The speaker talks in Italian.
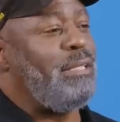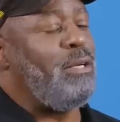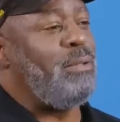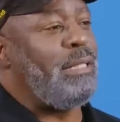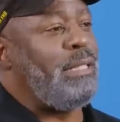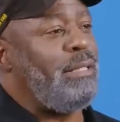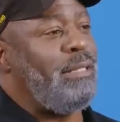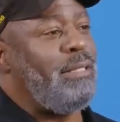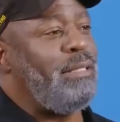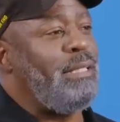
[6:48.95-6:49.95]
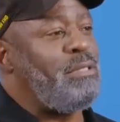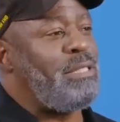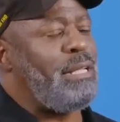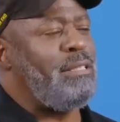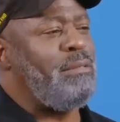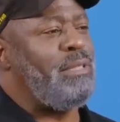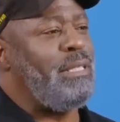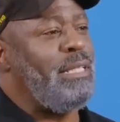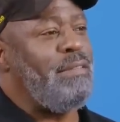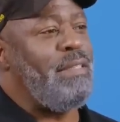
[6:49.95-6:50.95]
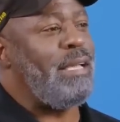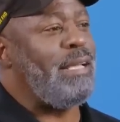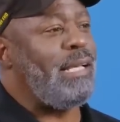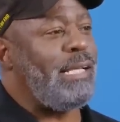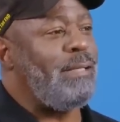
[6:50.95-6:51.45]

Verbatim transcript: qui è che stava dicendo loro di lasciare indietro